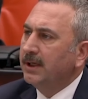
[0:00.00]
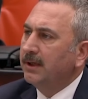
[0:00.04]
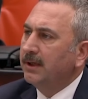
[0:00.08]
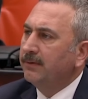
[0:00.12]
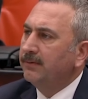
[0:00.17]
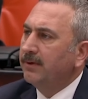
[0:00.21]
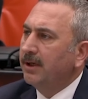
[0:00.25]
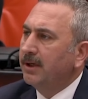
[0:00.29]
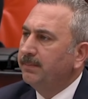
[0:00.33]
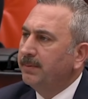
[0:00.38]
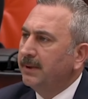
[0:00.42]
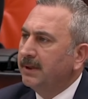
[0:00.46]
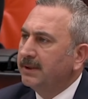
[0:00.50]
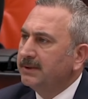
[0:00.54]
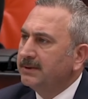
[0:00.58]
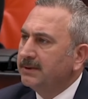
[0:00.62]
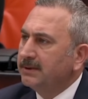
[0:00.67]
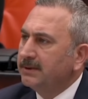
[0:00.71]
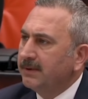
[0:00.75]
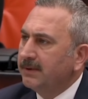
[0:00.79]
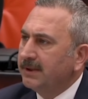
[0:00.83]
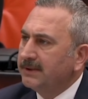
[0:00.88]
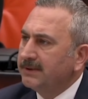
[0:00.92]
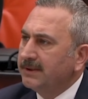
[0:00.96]
Refah
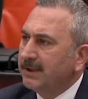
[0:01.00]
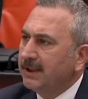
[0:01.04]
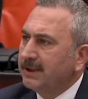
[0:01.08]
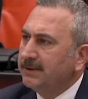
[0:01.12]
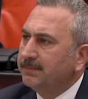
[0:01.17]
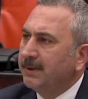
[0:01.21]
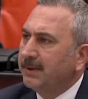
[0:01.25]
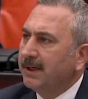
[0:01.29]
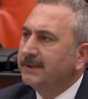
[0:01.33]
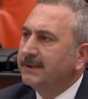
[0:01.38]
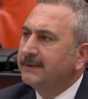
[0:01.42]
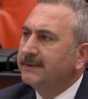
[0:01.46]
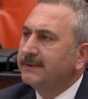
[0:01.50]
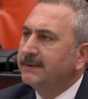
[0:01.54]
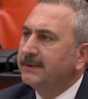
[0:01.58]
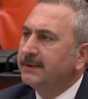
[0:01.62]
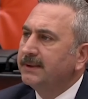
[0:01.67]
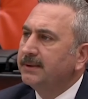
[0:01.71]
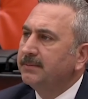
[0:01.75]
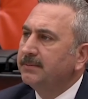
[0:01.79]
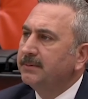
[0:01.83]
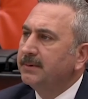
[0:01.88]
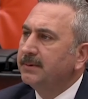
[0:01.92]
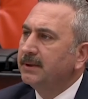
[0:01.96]
Partisi, Fazilet
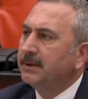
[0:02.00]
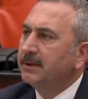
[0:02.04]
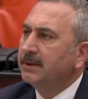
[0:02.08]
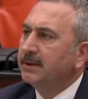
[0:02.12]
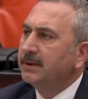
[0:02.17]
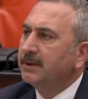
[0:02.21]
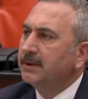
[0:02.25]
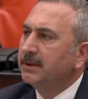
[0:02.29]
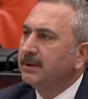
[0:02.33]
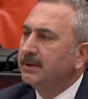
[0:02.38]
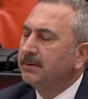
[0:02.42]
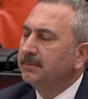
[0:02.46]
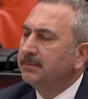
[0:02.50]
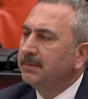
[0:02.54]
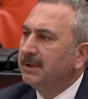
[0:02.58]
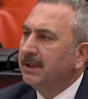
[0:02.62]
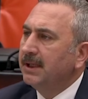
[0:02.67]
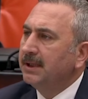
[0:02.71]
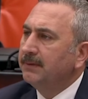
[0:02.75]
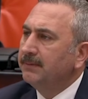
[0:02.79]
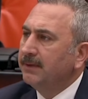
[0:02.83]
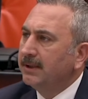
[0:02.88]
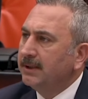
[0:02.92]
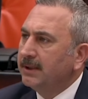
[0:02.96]
Partisi e,
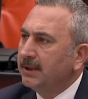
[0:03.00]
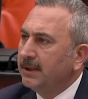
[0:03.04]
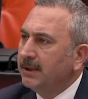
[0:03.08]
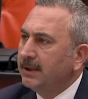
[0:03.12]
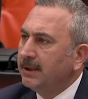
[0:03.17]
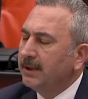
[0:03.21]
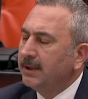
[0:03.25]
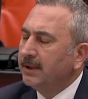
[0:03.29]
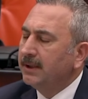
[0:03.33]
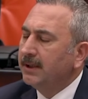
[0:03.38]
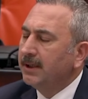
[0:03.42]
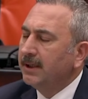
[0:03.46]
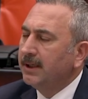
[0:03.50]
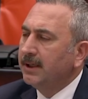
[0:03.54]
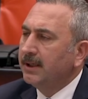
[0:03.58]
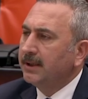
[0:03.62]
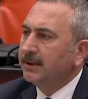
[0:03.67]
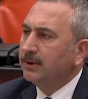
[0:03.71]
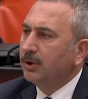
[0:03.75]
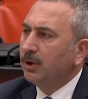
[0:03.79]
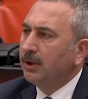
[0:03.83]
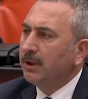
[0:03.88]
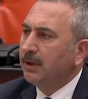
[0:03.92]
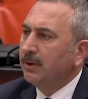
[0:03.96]
milletvekilliği
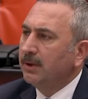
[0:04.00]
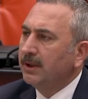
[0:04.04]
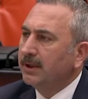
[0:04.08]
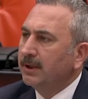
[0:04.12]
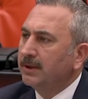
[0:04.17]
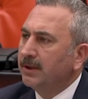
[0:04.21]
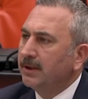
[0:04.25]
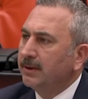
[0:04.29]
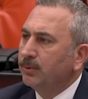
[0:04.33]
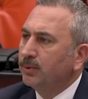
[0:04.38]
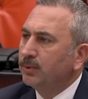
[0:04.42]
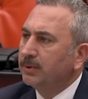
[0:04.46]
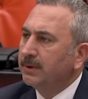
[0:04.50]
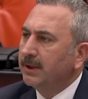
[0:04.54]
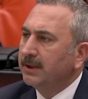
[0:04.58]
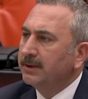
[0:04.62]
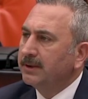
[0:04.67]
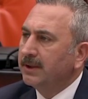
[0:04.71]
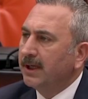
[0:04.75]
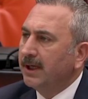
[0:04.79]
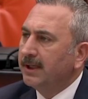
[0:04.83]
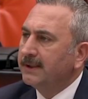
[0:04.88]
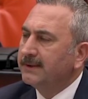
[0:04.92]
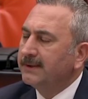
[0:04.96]
görevlerinde
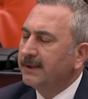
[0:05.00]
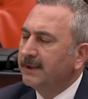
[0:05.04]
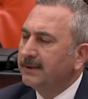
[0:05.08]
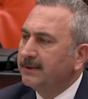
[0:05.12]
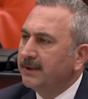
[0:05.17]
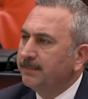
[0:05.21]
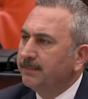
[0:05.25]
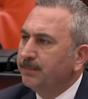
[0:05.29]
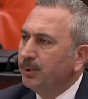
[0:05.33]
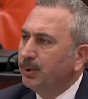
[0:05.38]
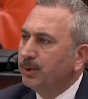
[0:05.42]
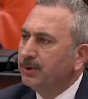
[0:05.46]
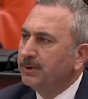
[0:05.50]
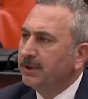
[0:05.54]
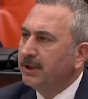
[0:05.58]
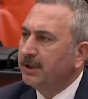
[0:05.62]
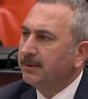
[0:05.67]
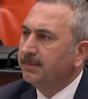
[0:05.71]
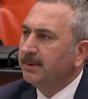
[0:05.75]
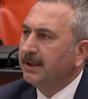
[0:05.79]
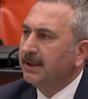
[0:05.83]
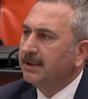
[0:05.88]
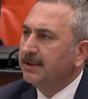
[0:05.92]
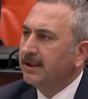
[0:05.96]
bulunan Gaziantep
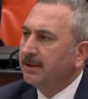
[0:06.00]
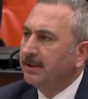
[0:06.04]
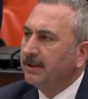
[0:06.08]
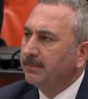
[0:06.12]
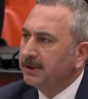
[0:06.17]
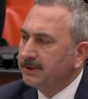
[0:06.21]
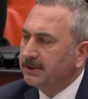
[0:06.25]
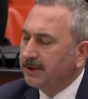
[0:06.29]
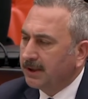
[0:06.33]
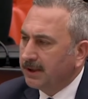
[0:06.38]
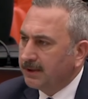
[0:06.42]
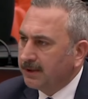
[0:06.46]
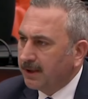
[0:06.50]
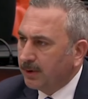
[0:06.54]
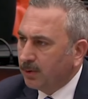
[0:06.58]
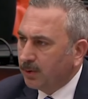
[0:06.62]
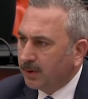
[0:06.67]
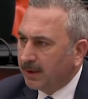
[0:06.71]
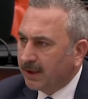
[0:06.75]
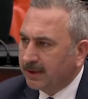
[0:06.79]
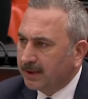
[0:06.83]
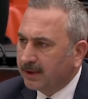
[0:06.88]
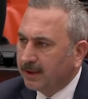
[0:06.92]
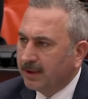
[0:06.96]
Büyükşehir Belediye Başkan
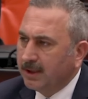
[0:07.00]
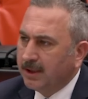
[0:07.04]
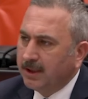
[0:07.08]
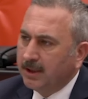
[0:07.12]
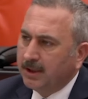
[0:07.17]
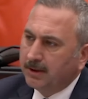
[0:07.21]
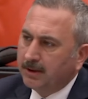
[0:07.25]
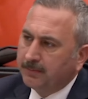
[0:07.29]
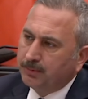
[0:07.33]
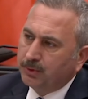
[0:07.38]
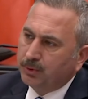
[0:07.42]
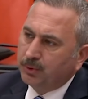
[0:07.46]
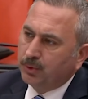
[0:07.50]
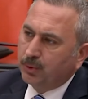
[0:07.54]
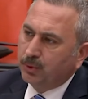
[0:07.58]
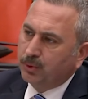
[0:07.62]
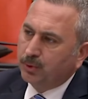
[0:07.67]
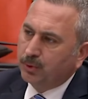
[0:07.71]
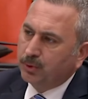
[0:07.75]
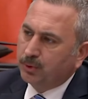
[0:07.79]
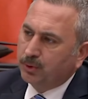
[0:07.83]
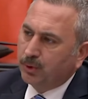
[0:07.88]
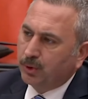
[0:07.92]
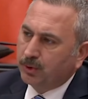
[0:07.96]
adayı olarak
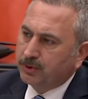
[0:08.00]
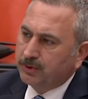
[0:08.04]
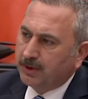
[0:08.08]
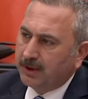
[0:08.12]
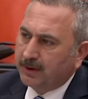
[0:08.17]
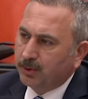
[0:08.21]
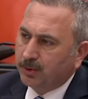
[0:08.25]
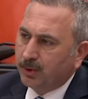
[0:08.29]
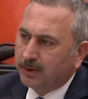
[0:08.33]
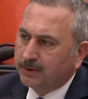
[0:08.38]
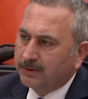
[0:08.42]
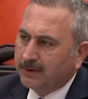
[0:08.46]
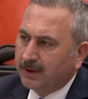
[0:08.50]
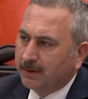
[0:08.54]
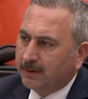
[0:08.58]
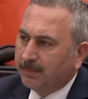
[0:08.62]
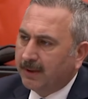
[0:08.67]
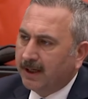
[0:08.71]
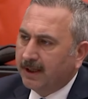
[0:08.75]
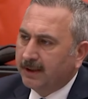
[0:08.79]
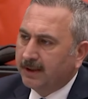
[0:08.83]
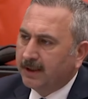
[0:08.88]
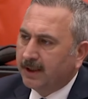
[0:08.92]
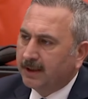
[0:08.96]

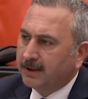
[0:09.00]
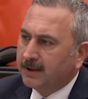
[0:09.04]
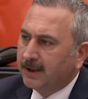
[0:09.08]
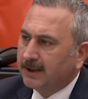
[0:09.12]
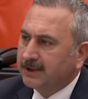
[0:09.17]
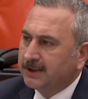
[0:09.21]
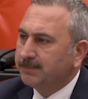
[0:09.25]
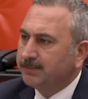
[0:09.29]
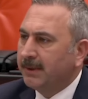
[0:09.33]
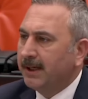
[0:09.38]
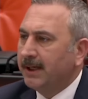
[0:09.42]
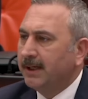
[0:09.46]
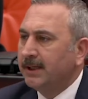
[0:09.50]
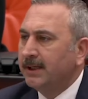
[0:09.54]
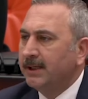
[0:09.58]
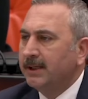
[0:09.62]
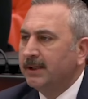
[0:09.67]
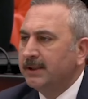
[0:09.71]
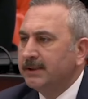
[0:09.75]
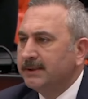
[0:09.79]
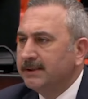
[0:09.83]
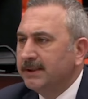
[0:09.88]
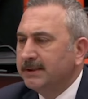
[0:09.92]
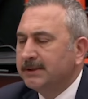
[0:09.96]
1994'te bayrağını asma
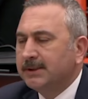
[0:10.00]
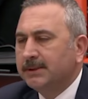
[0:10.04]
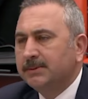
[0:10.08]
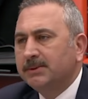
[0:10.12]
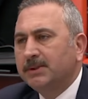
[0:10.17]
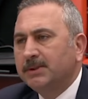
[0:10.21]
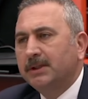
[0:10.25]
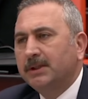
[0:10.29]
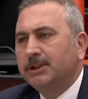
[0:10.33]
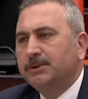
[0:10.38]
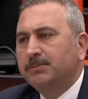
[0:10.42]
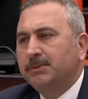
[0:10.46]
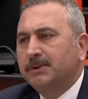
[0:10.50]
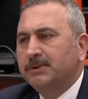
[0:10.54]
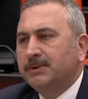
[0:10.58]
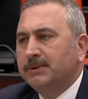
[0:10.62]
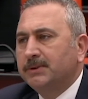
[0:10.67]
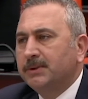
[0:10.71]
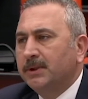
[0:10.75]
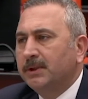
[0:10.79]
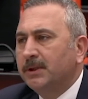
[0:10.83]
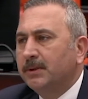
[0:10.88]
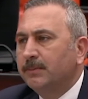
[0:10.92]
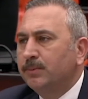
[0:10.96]
seçim
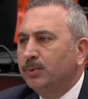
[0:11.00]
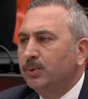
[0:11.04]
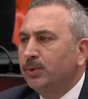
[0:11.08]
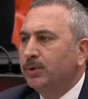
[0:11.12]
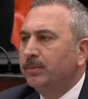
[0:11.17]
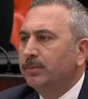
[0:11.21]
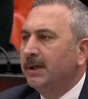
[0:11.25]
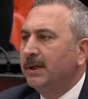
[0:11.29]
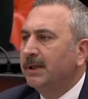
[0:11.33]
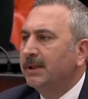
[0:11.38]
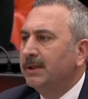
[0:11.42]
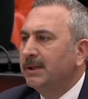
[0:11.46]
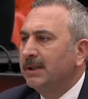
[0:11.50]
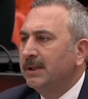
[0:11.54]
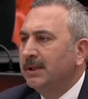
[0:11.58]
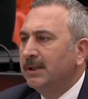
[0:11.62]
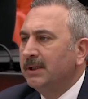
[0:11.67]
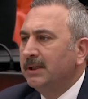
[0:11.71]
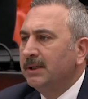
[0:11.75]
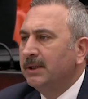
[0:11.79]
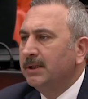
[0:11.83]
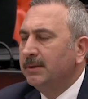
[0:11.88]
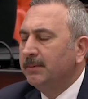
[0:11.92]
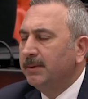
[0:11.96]
çalışmasında da bulunma
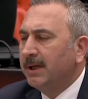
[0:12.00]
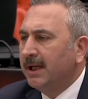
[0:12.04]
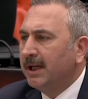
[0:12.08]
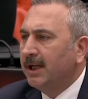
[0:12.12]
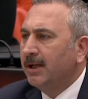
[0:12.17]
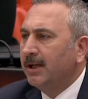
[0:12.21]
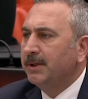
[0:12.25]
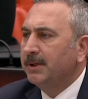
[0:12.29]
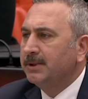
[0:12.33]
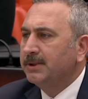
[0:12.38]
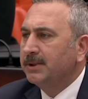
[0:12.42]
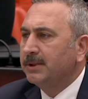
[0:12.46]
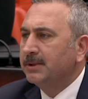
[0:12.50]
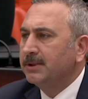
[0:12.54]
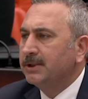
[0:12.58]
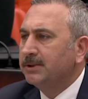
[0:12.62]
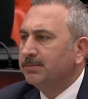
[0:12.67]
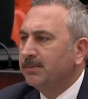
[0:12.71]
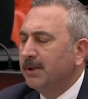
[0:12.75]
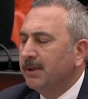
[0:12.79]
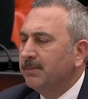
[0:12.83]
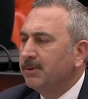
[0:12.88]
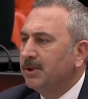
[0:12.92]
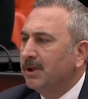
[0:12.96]
e, beraber
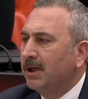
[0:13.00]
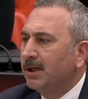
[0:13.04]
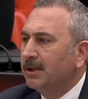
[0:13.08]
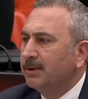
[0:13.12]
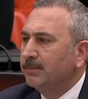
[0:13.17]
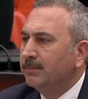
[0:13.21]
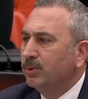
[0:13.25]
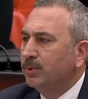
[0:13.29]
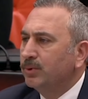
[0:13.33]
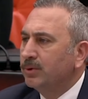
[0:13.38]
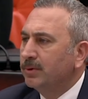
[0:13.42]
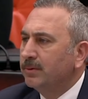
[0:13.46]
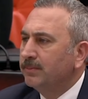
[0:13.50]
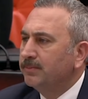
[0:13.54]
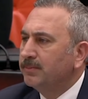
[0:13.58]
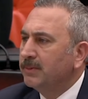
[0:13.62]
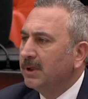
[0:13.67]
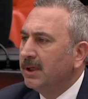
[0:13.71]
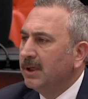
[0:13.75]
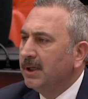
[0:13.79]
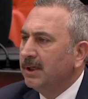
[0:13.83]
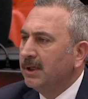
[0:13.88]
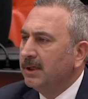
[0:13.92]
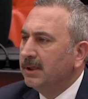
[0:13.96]
çalışma imkanı
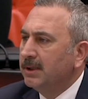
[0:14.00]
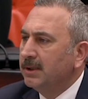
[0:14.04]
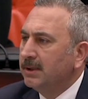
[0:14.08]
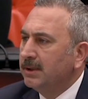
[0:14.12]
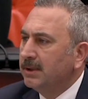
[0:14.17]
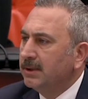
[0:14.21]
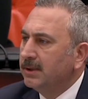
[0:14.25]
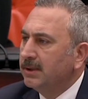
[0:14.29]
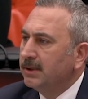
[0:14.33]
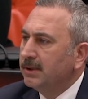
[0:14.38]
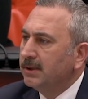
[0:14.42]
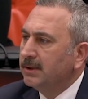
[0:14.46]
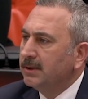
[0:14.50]
bulduğum e,